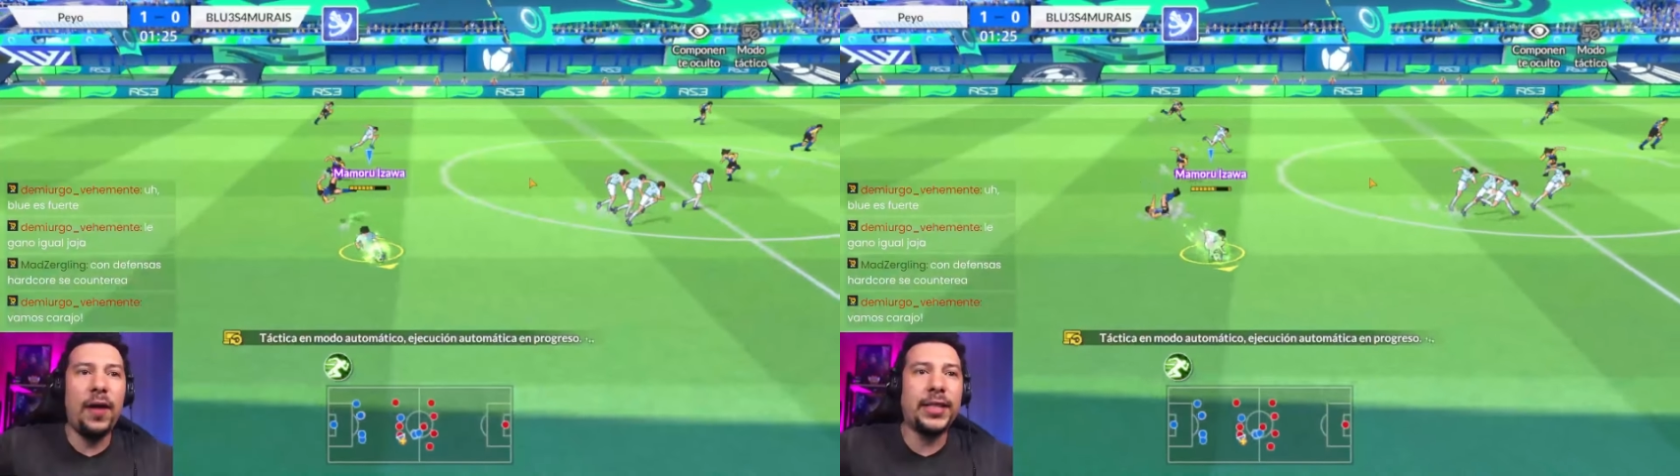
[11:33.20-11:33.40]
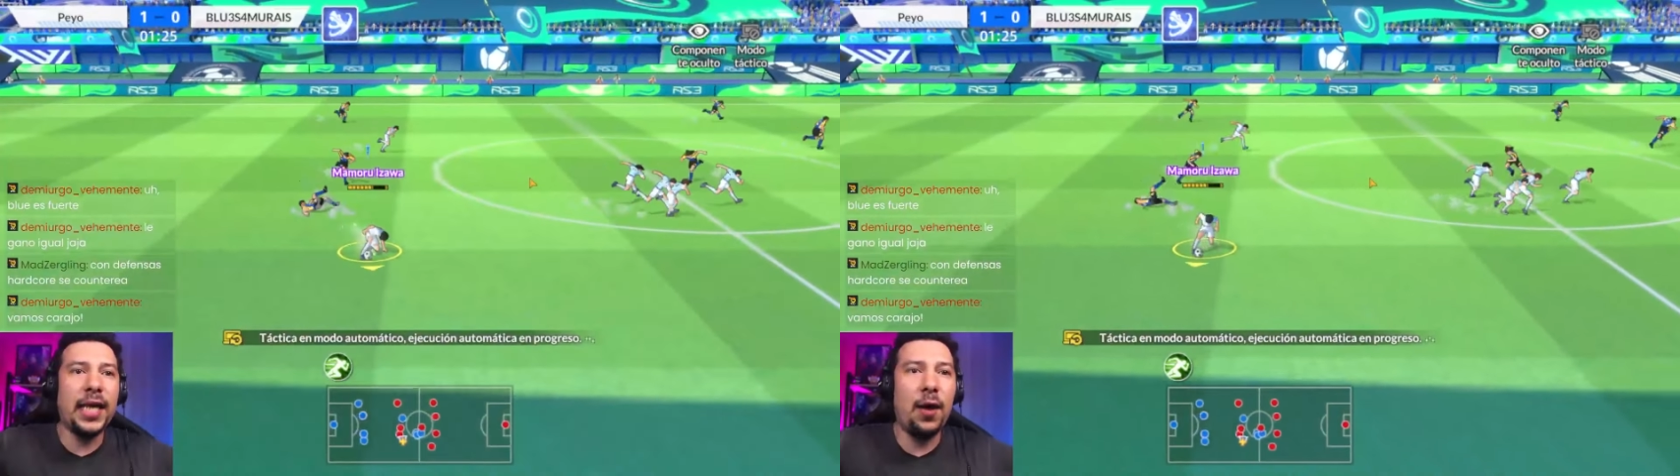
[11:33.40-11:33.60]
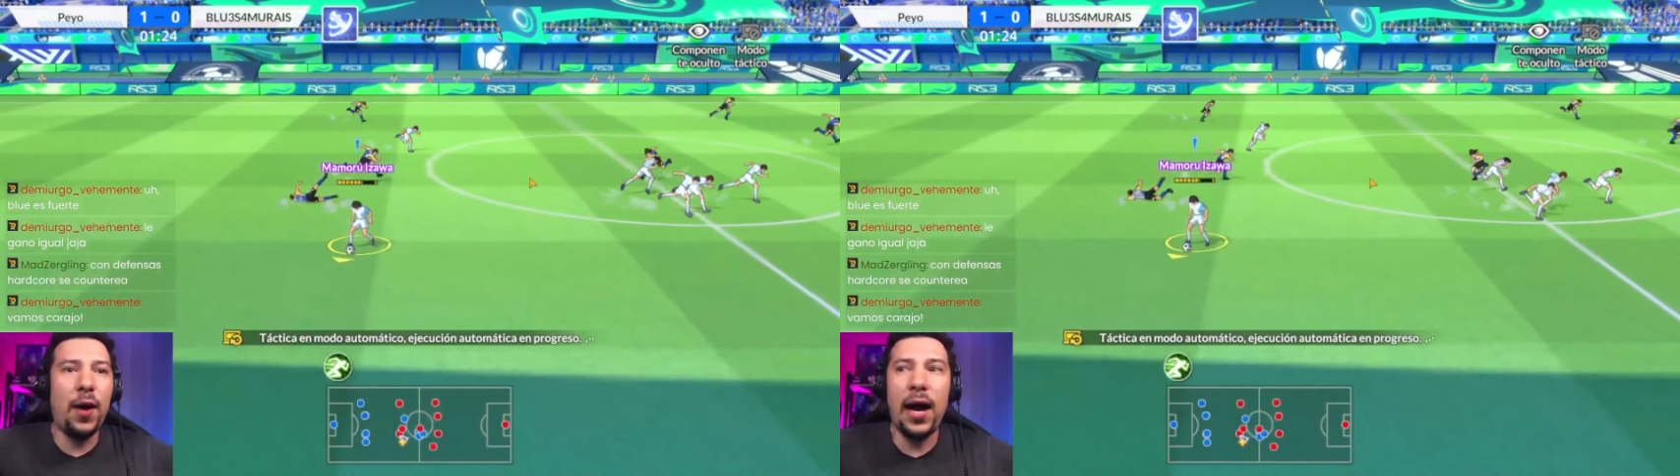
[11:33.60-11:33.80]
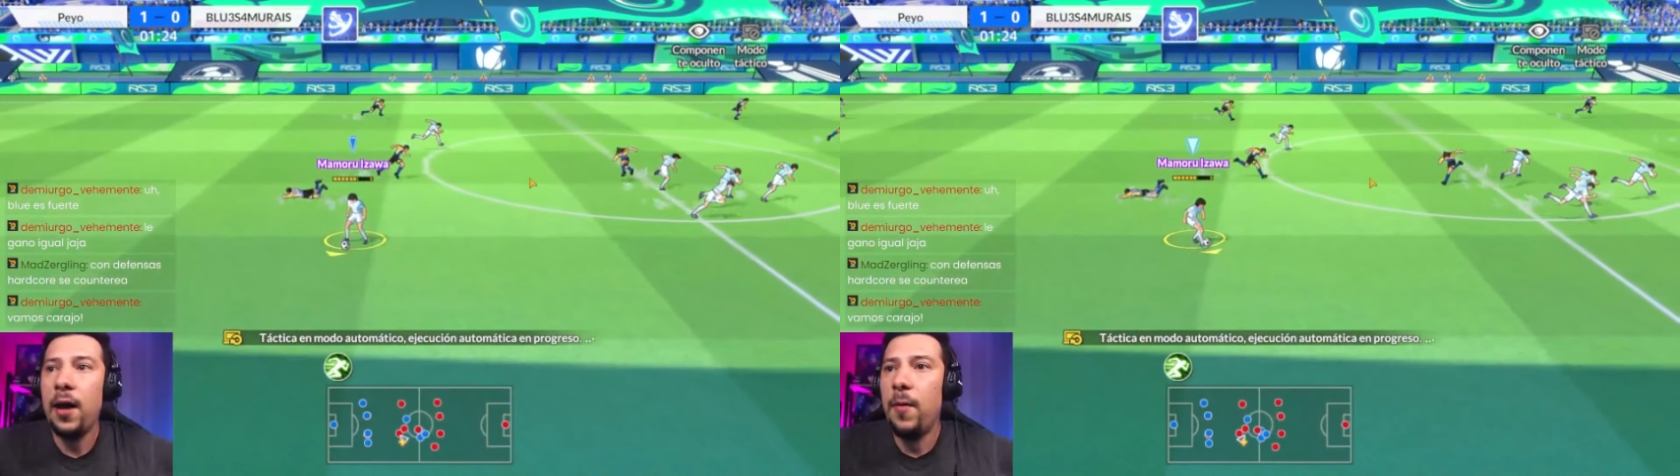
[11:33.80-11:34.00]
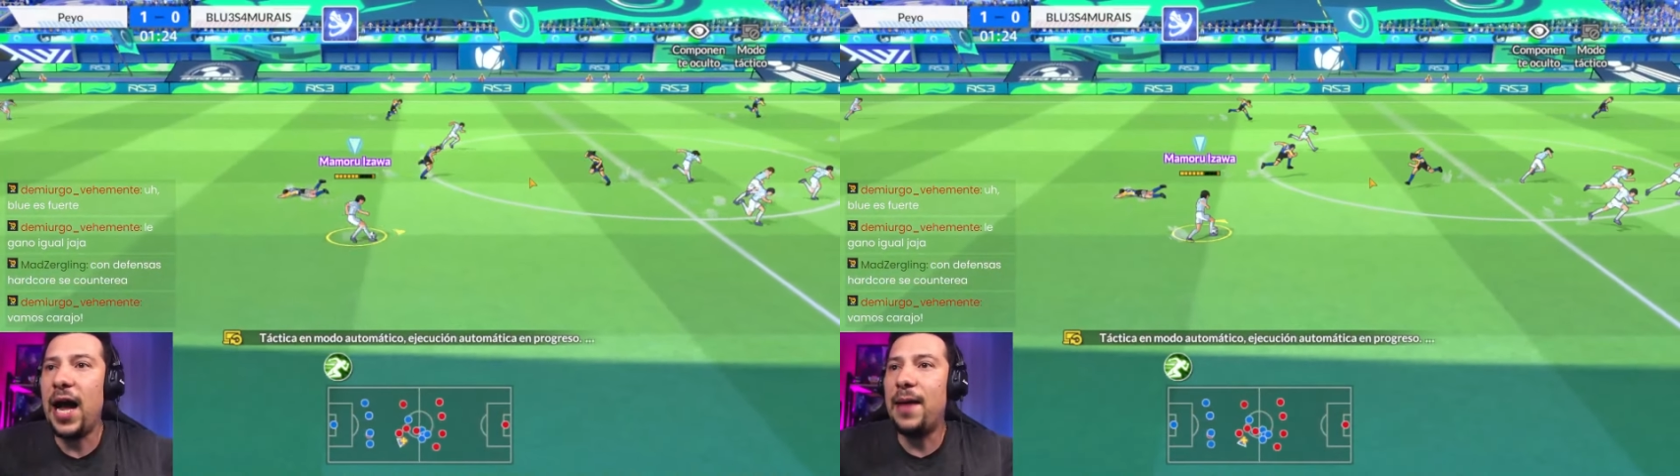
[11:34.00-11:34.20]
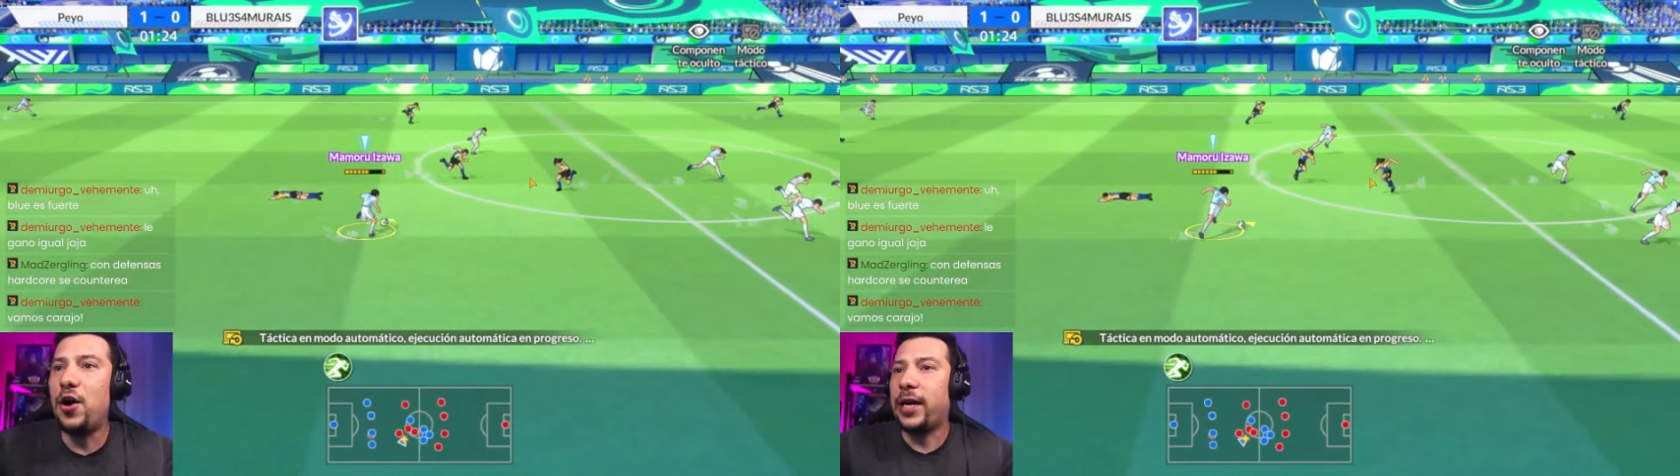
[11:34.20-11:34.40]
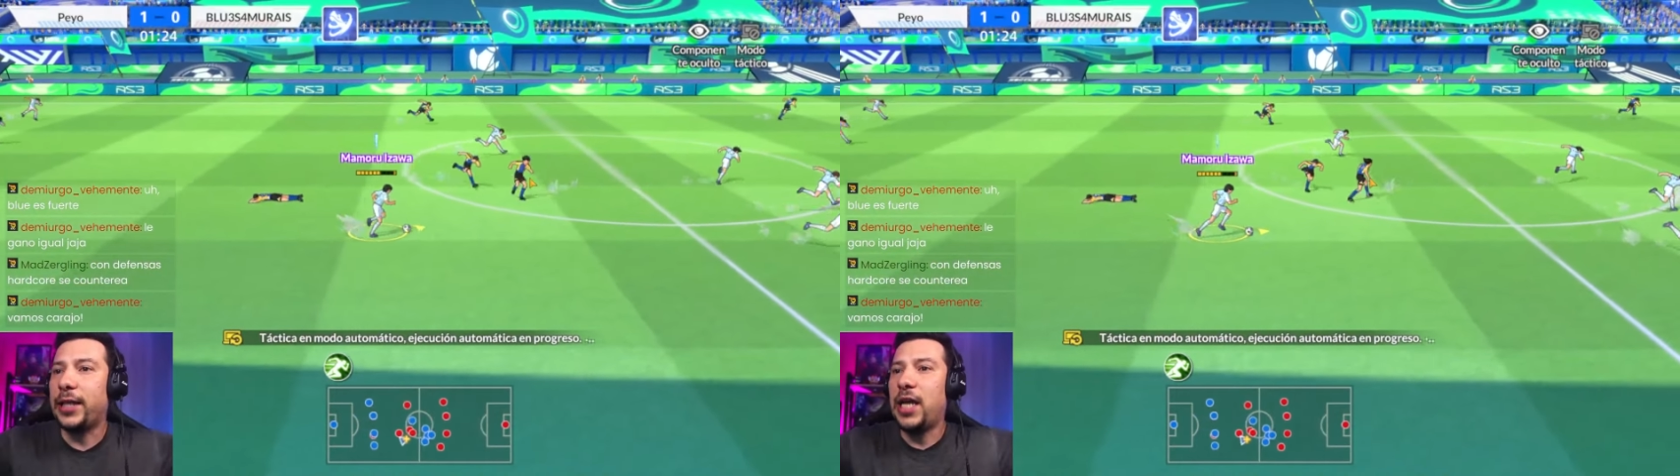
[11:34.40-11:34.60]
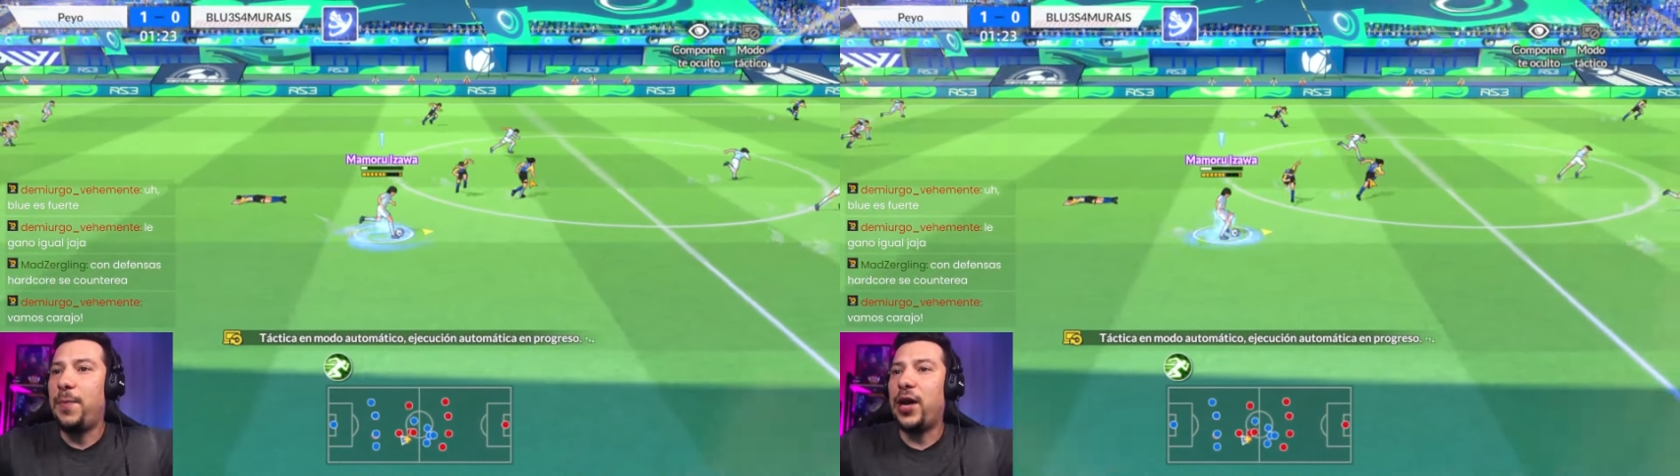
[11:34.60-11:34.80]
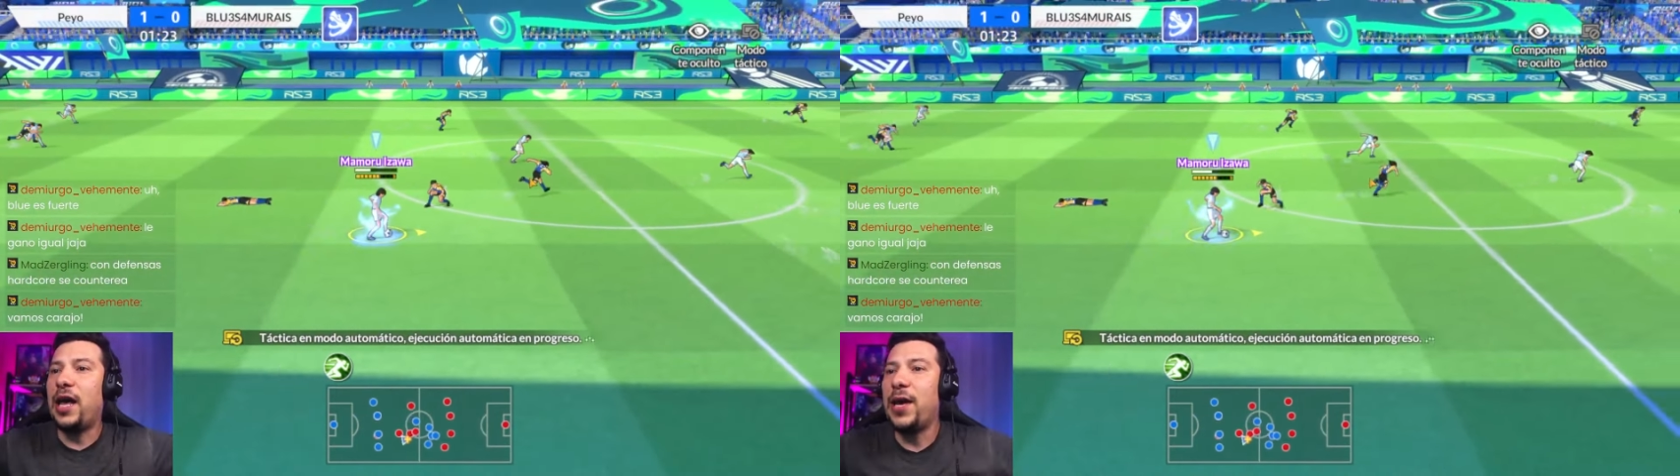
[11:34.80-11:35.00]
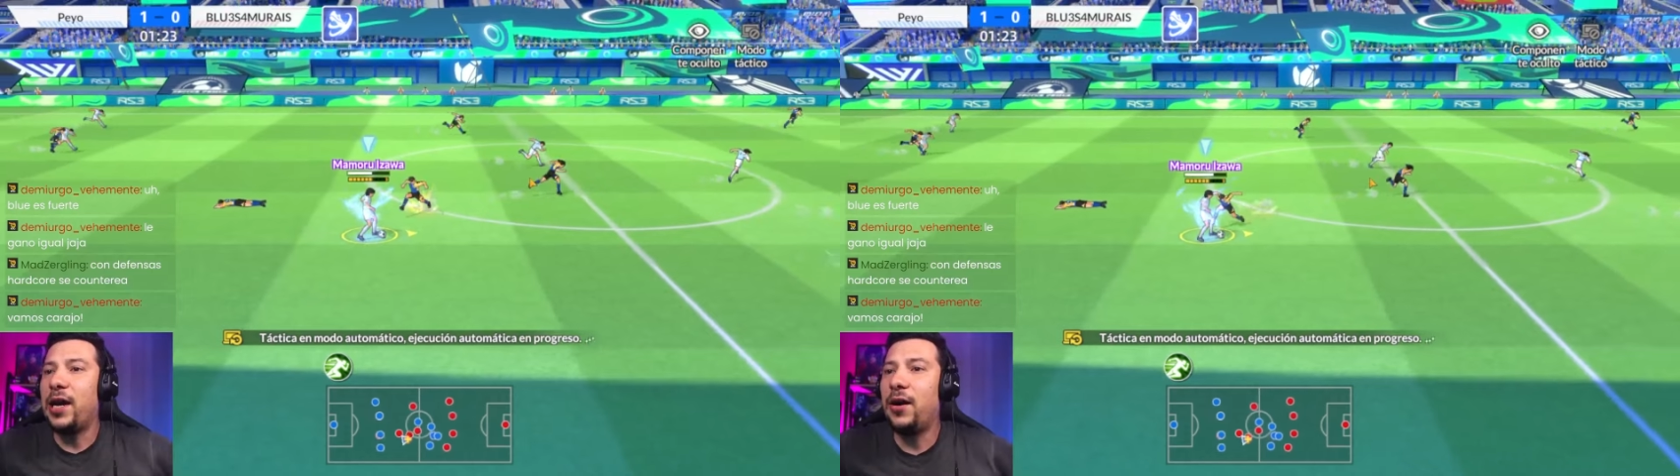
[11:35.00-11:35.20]
Isawa. ¡Vamos que se puede,
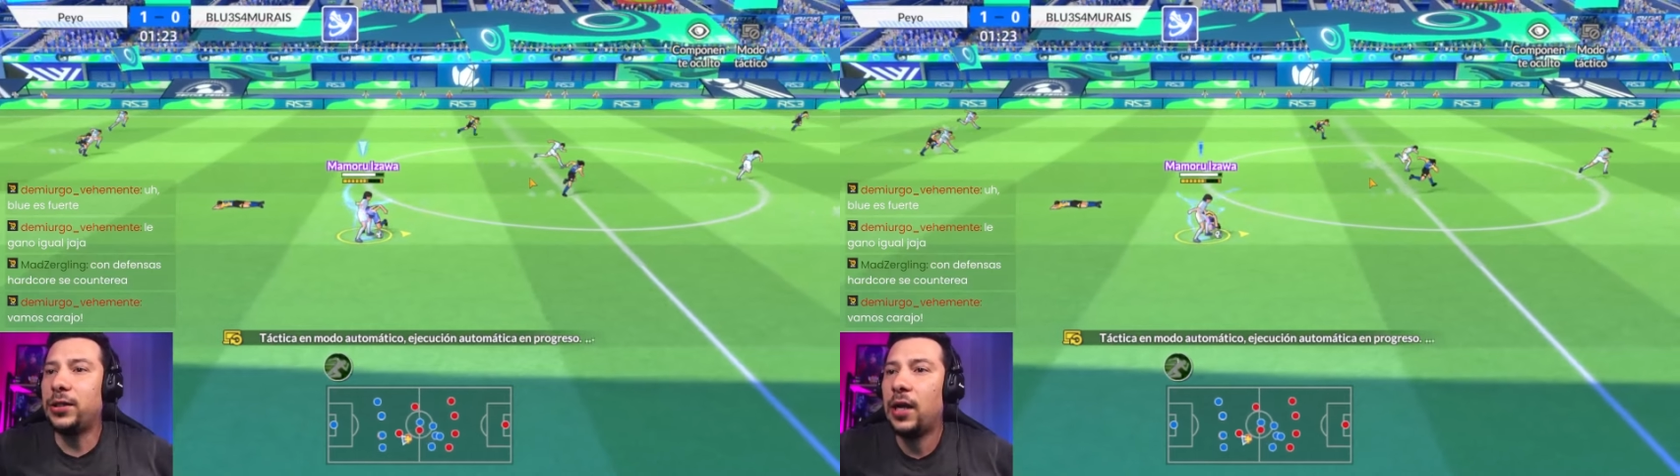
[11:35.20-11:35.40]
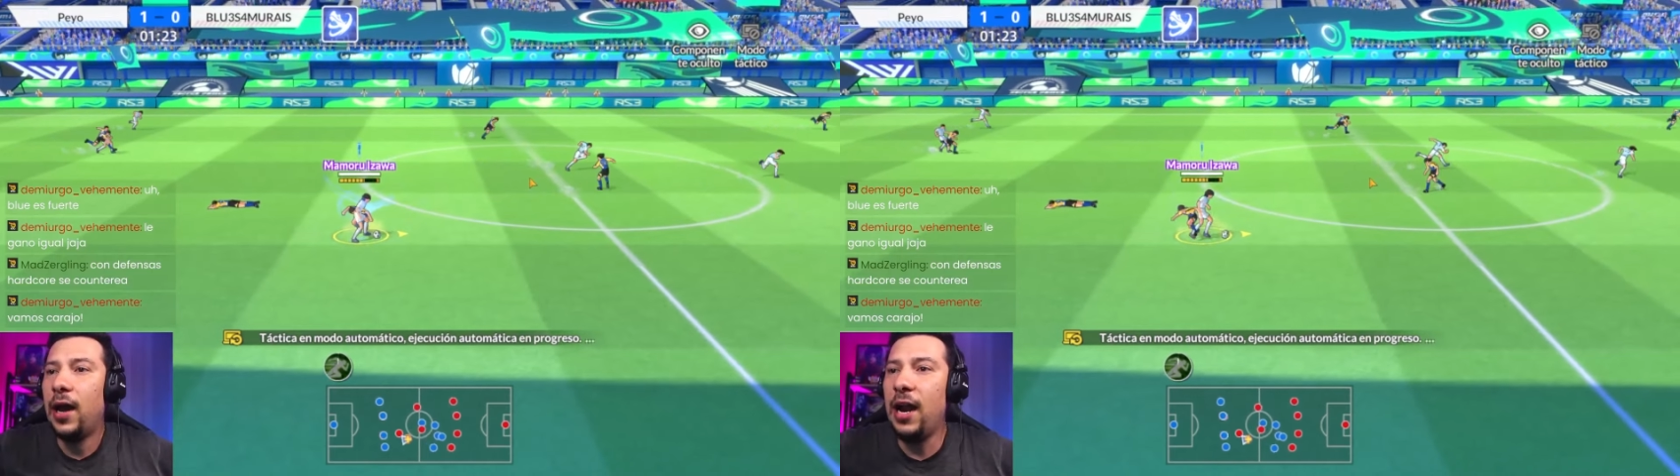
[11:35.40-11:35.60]
amigos!